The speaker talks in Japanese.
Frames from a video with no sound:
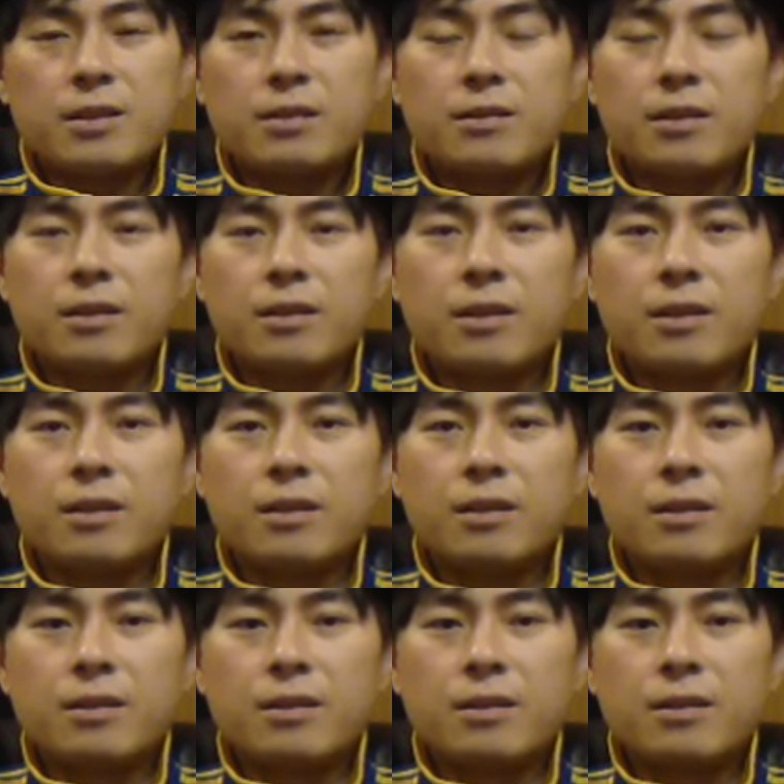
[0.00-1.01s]
世界に
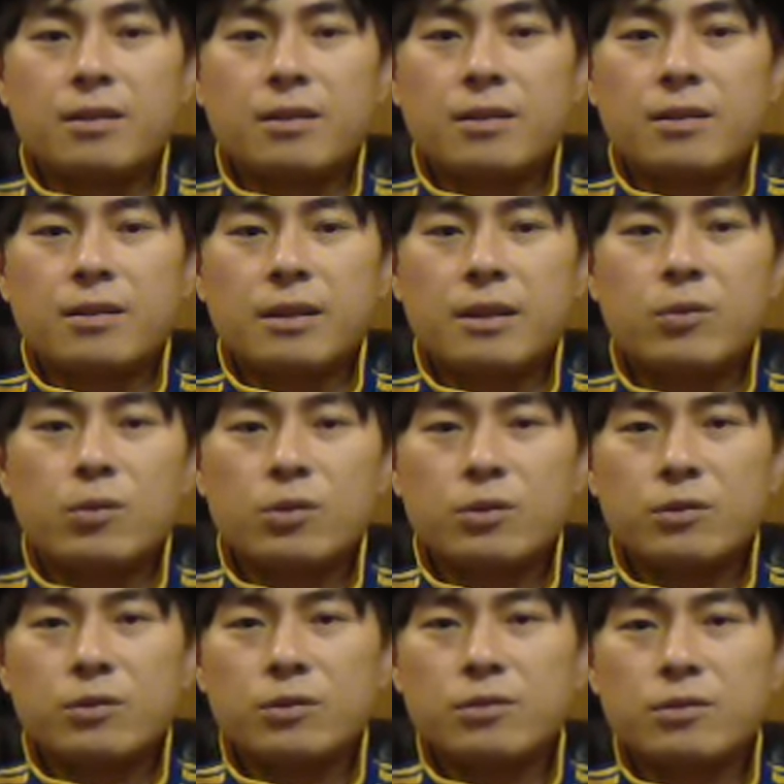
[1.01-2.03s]
移行す
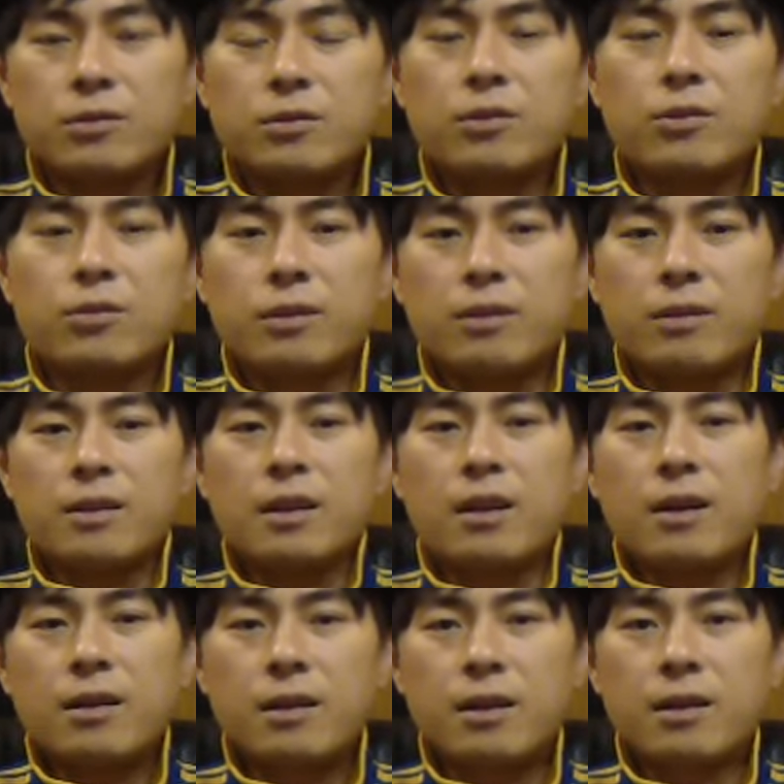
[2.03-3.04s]
るようにはな
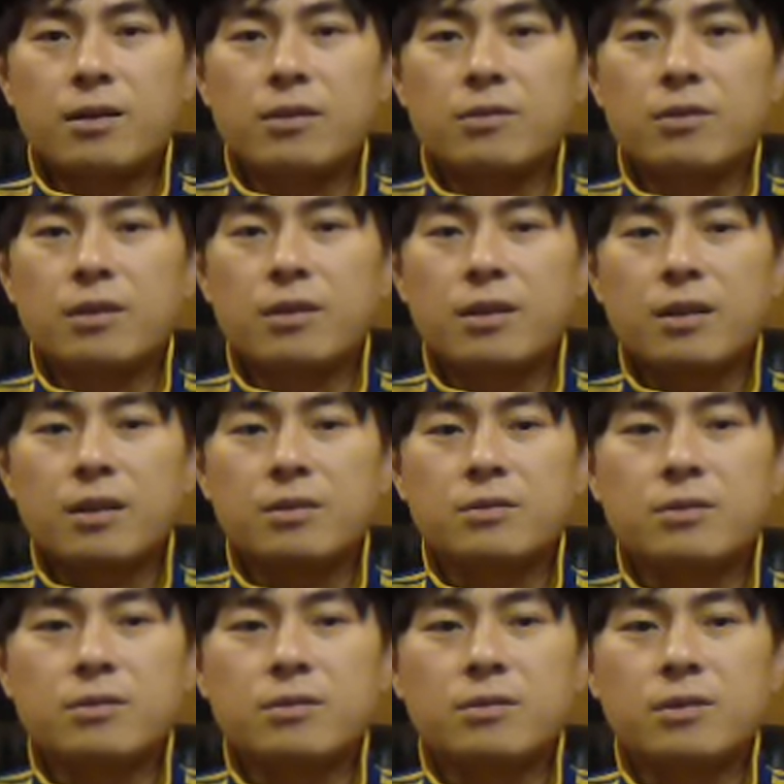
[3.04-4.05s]
らないような気がす
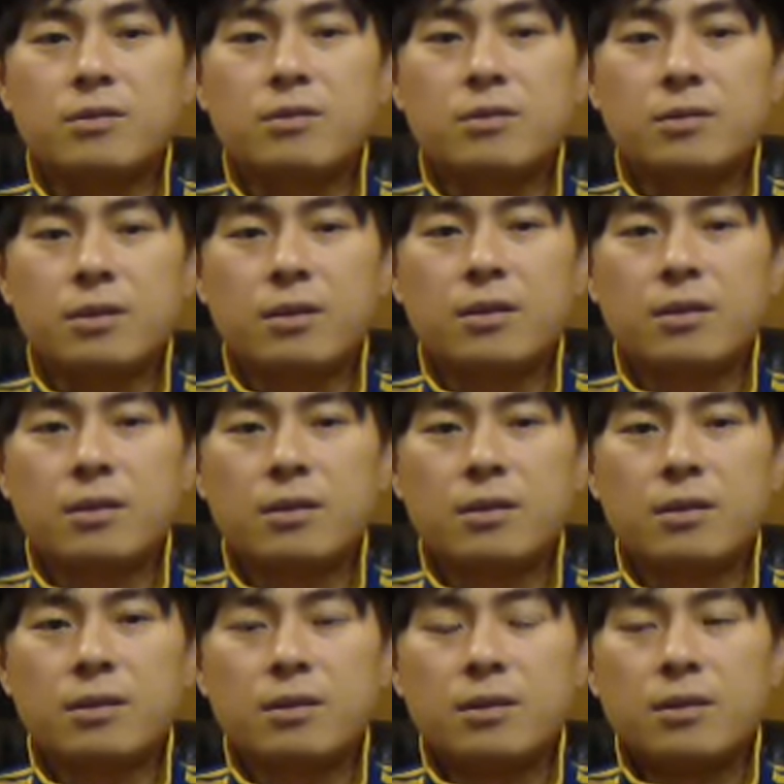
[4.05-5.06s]
るんですよね。
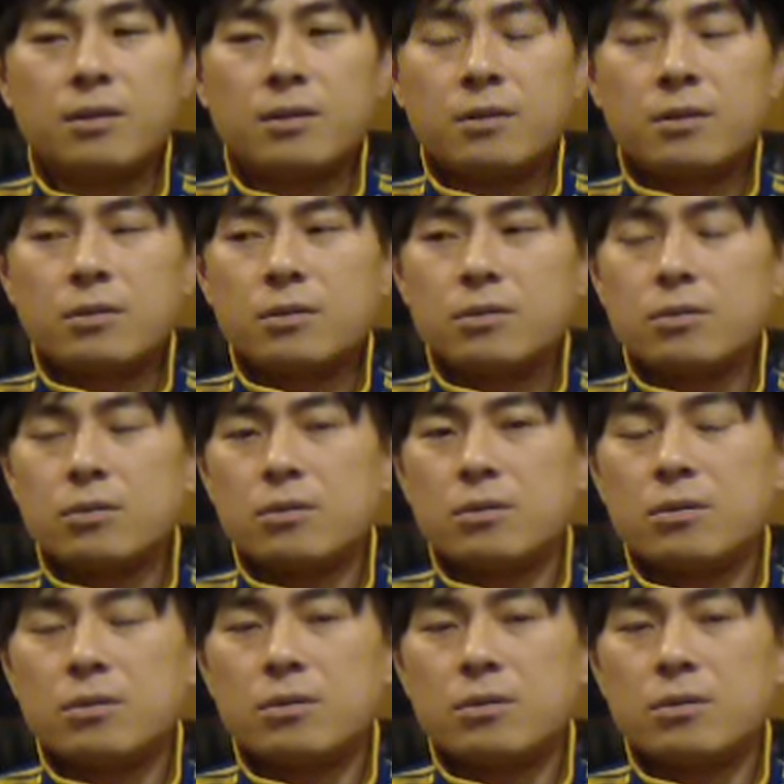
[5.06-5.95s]
その